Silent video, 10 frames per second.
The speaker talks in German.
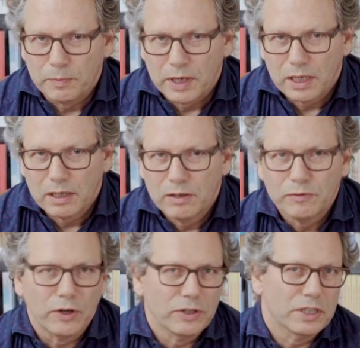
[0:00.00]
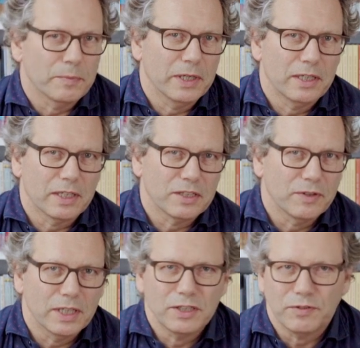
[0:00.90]
mehr freut es mich, dass
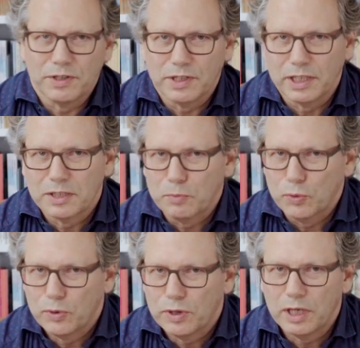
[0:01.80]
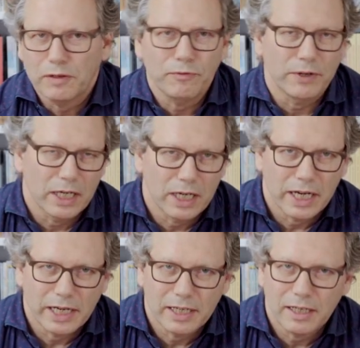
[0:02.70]
wir inzwischen das Buch in viele
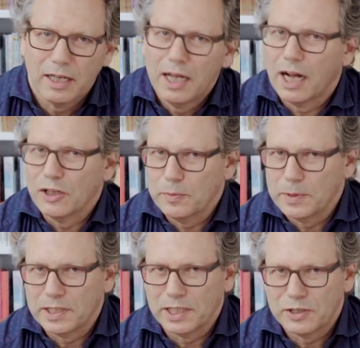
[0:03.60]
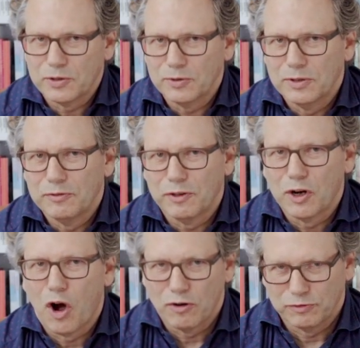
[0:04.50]
Länder als Übersetzung
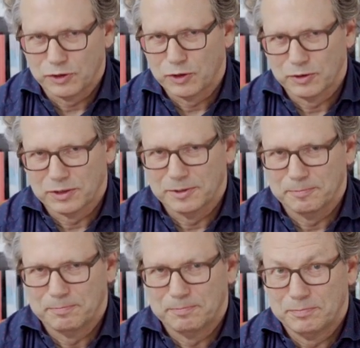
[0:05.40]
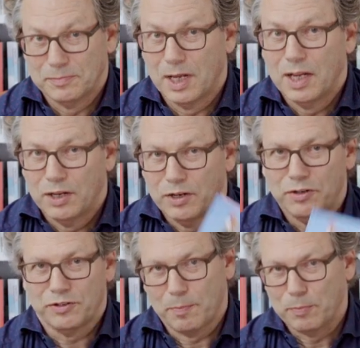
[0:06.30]
verkaufen konnten.
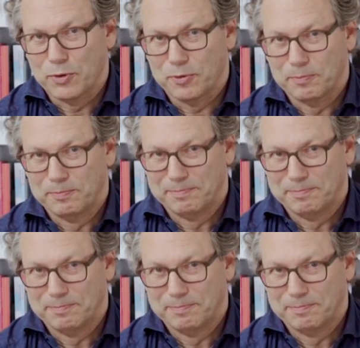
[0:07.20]
Chapeau!